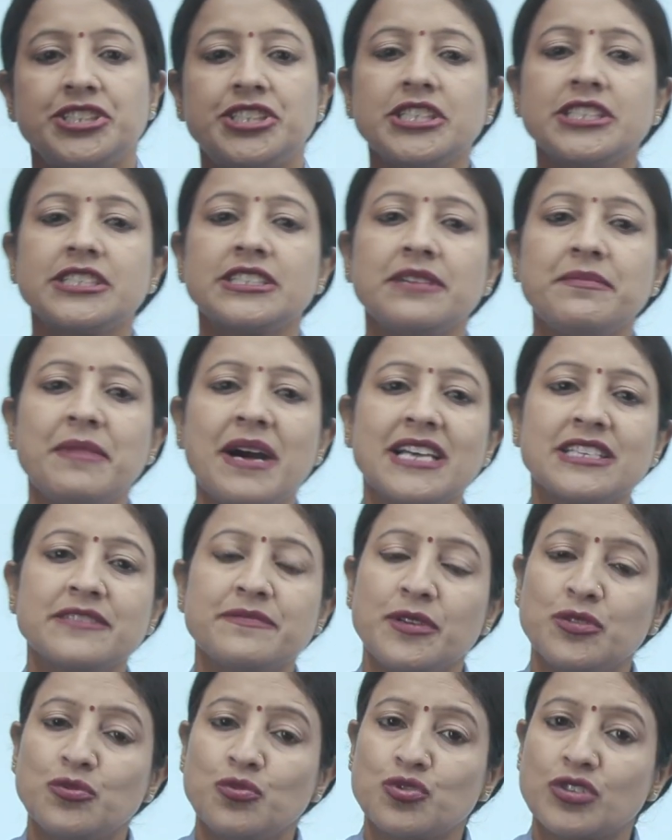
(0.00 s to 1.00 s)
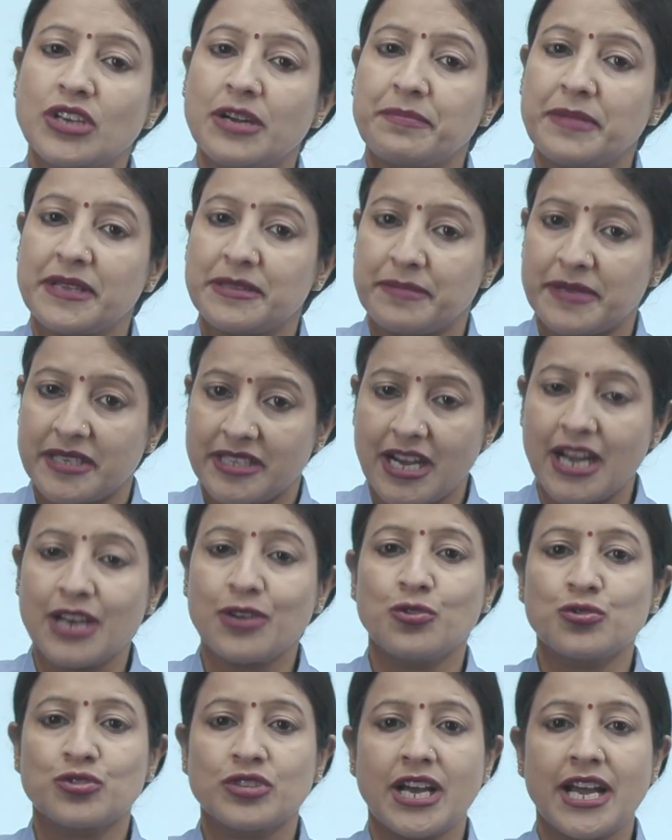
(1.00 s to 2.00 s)
जिस समास में दूसरा पद
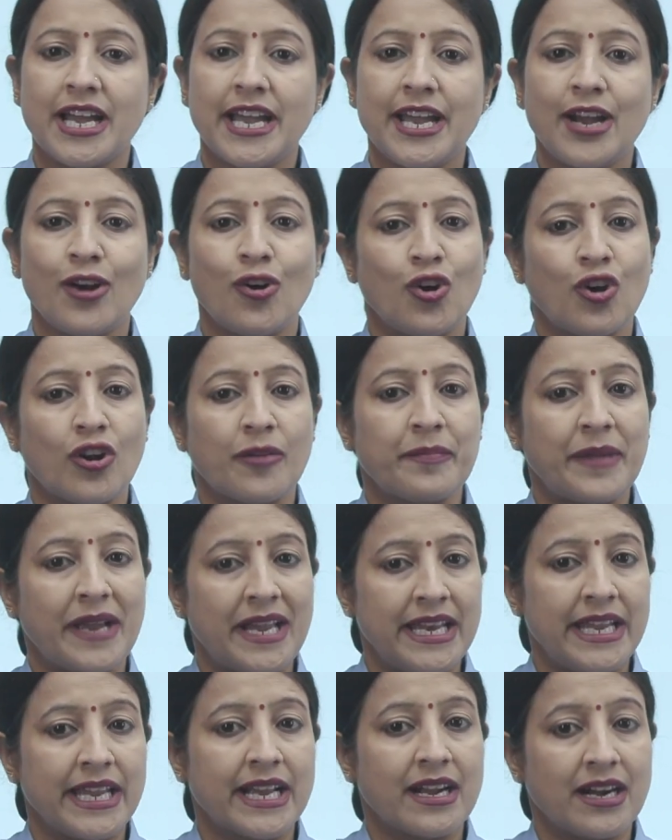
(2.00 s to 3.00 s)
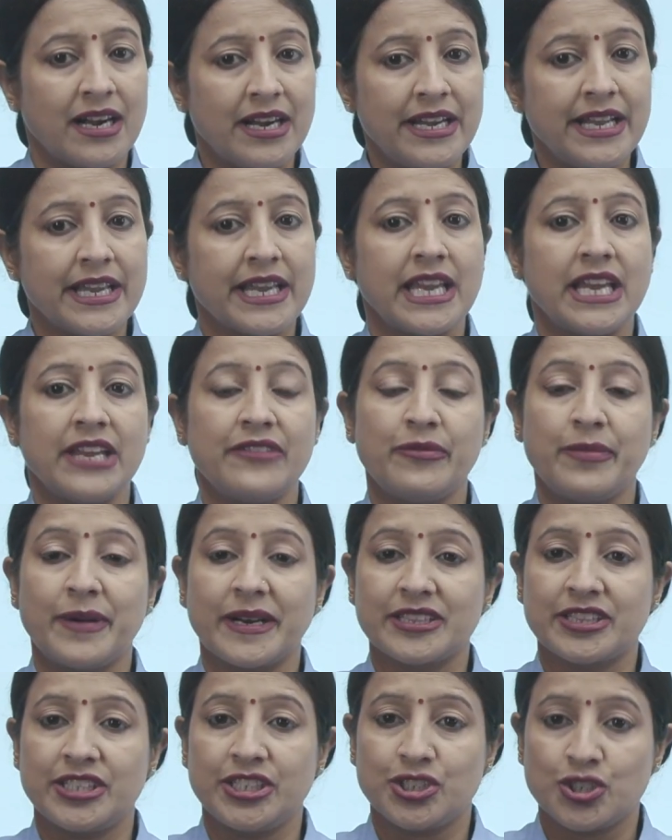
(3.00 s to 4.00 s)
प्रधान होता है और पहले खंड के
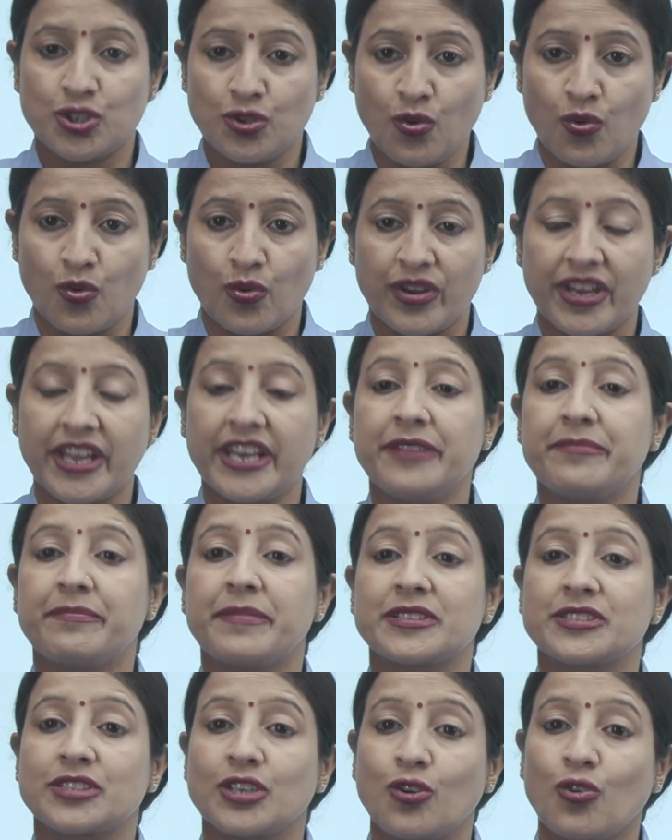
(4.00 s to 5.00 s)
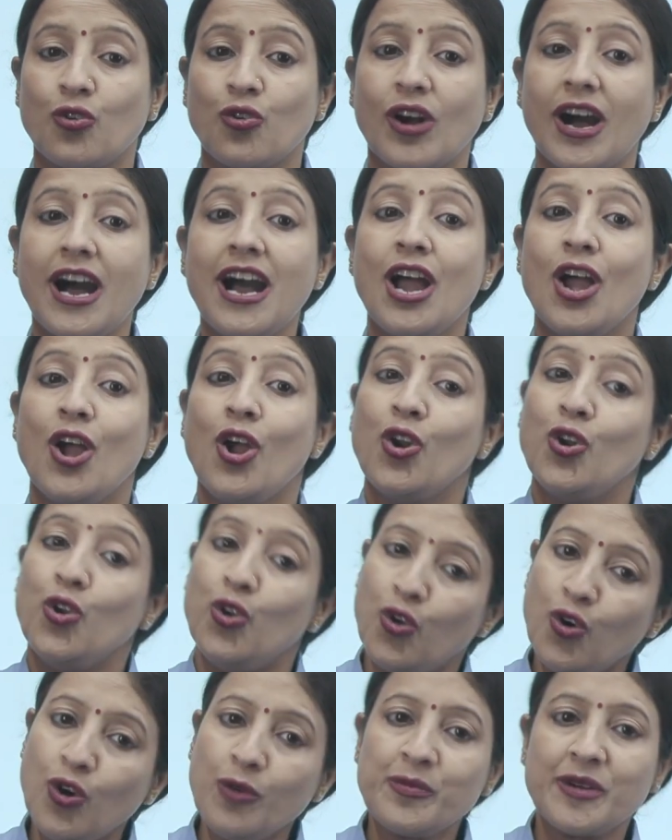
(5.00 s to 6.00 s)
विभक्ति चिन्हों यानी प्रसंगों का
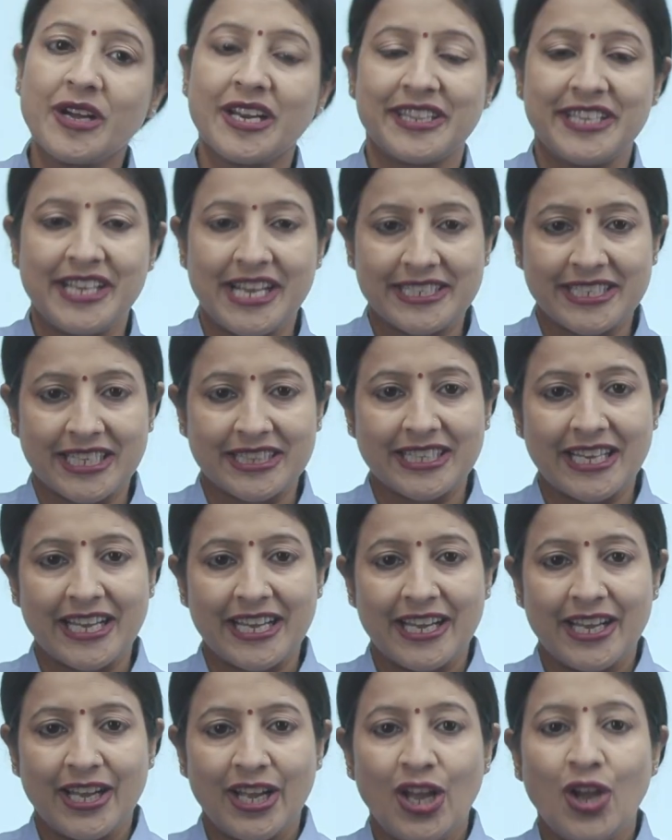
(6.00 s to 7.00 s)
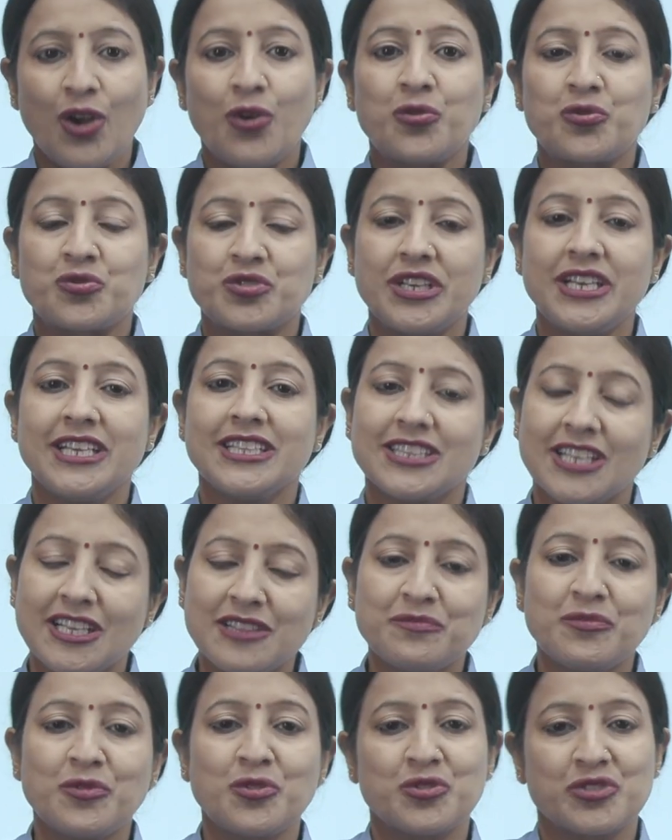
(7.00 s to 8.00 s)
लोप कर दिया जाता है उसे
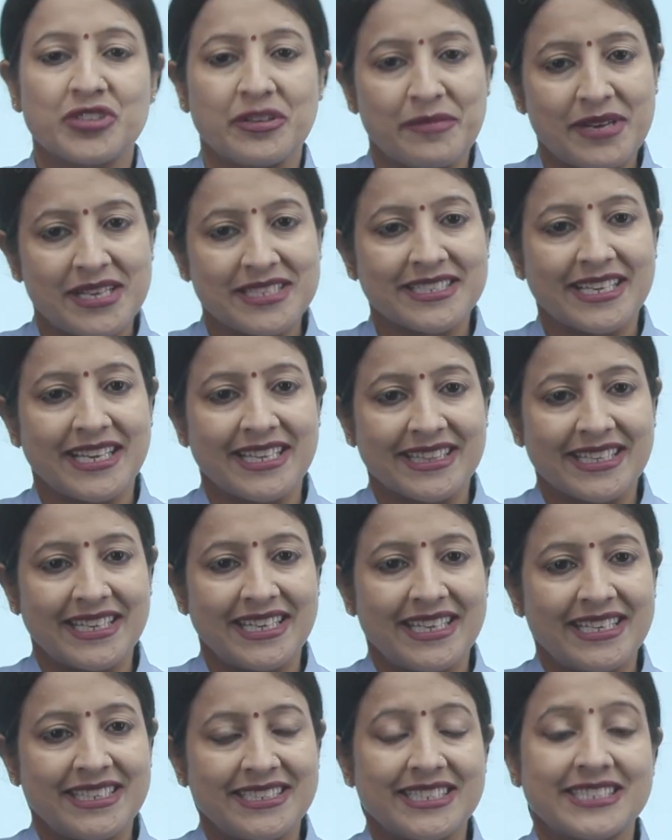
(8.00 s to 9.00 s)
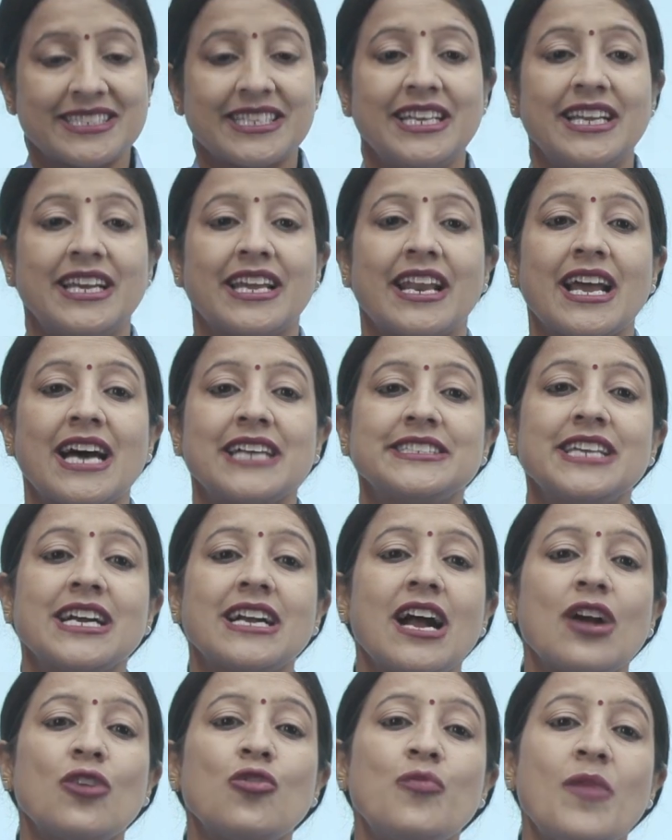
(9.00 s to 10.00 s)
तत्पुरुष समास कहते हैं जिसे राजा
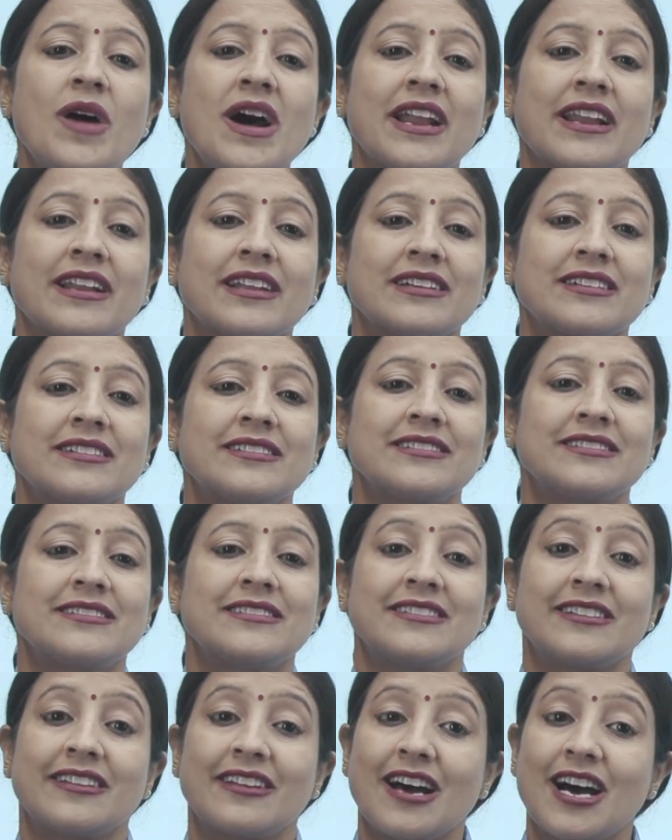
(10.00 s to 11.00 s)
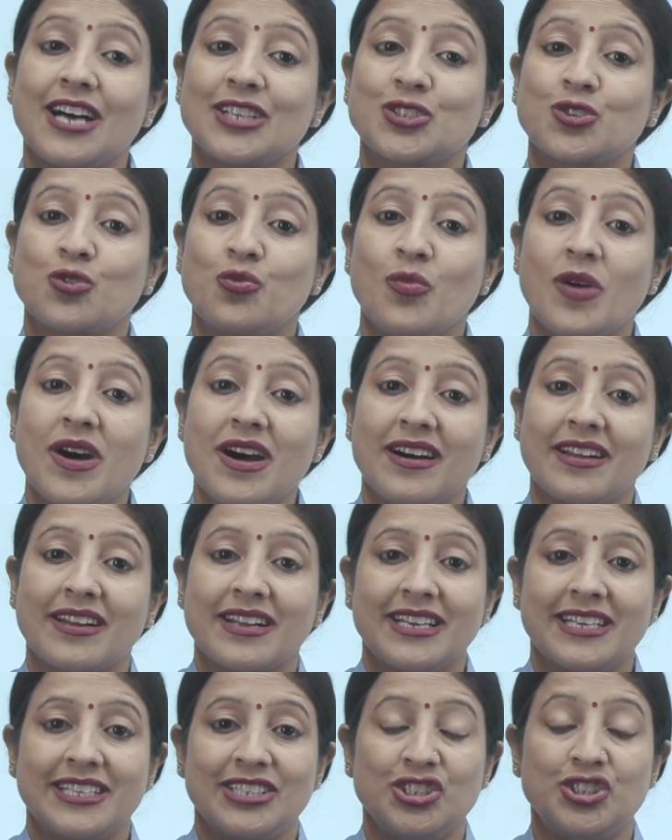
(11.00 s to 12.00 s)
का कुमार राजकुमार
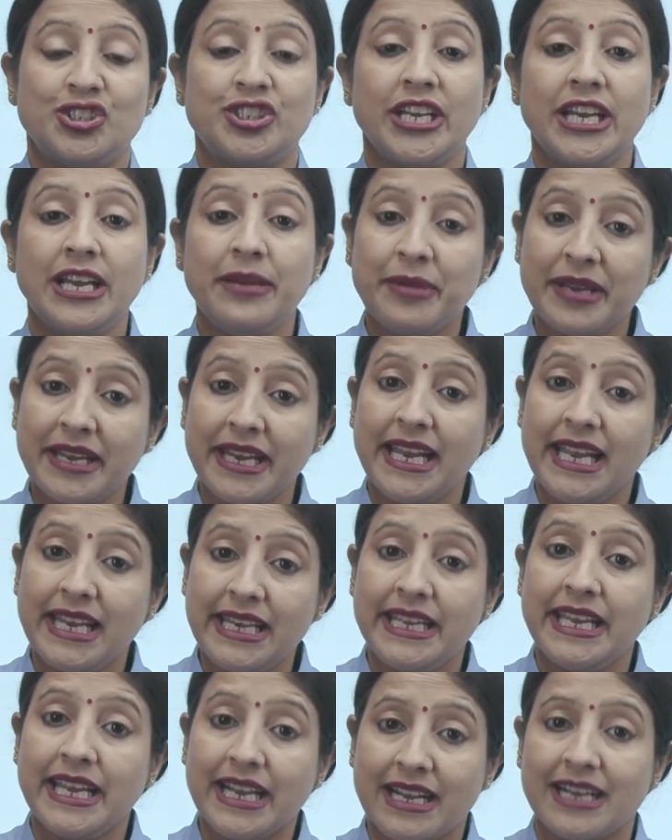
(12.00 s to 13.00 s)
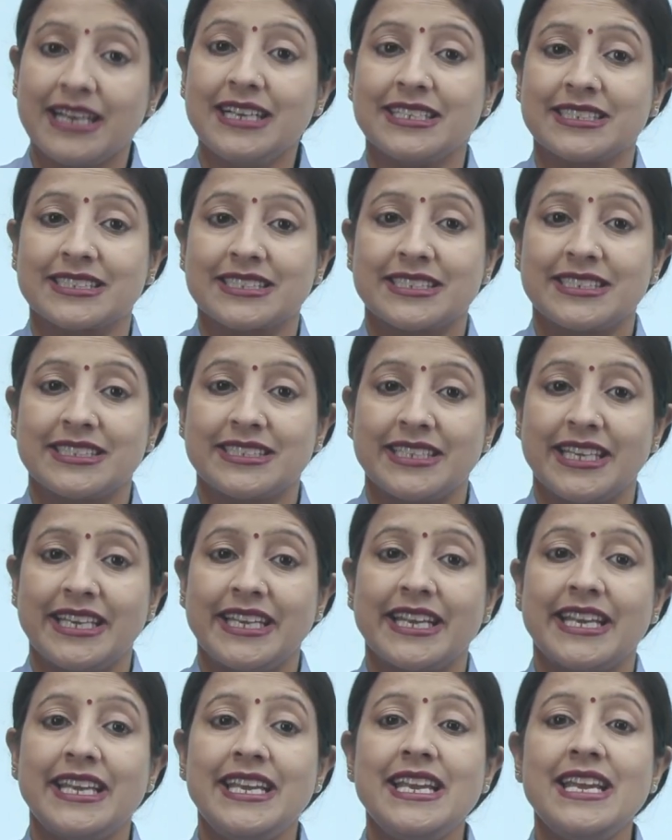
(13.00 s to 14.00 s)
जेब के लिए खर्च
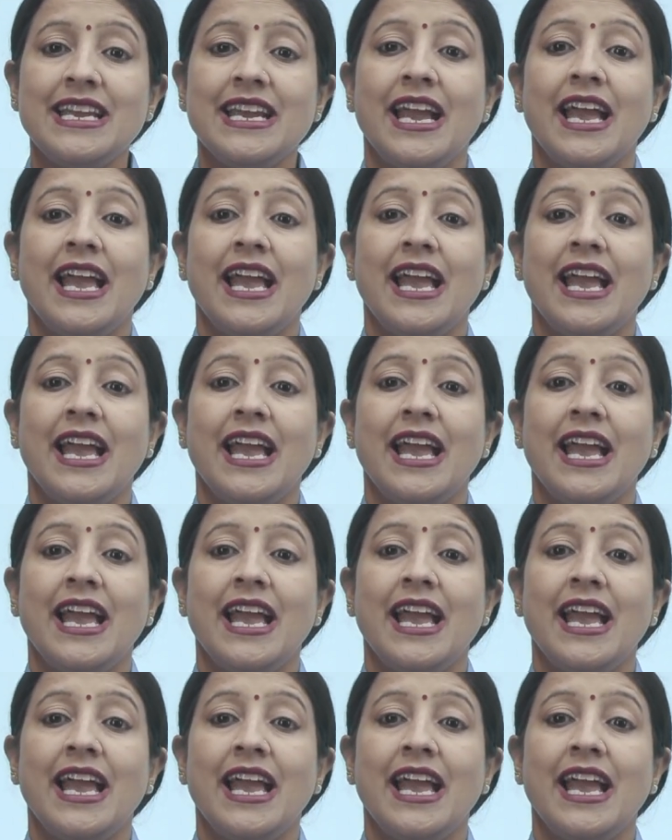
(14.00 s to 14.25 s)
यानी कि